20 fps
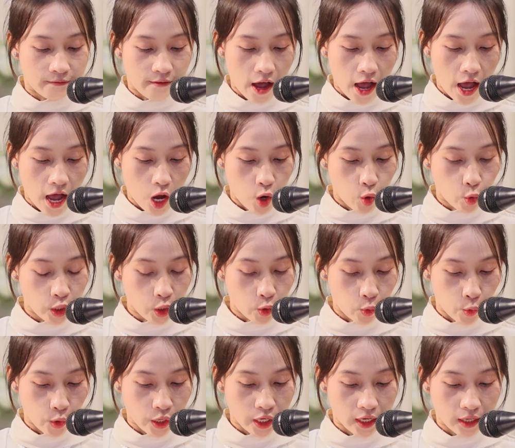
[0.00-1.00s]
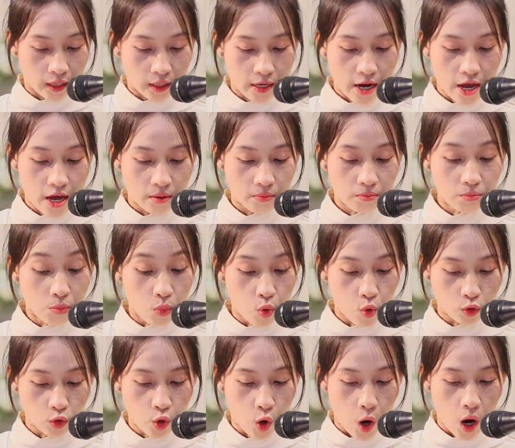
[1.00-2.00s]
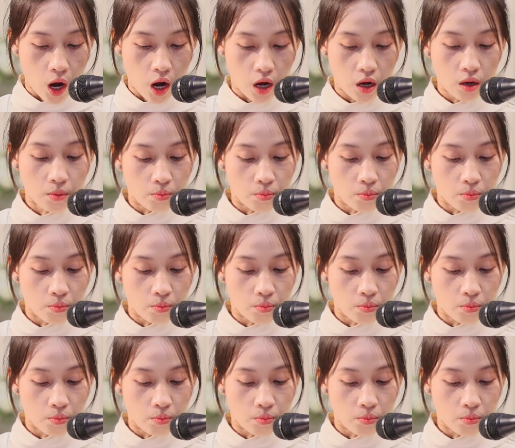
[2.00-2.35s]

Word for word: và uy quyền đến muôn thuở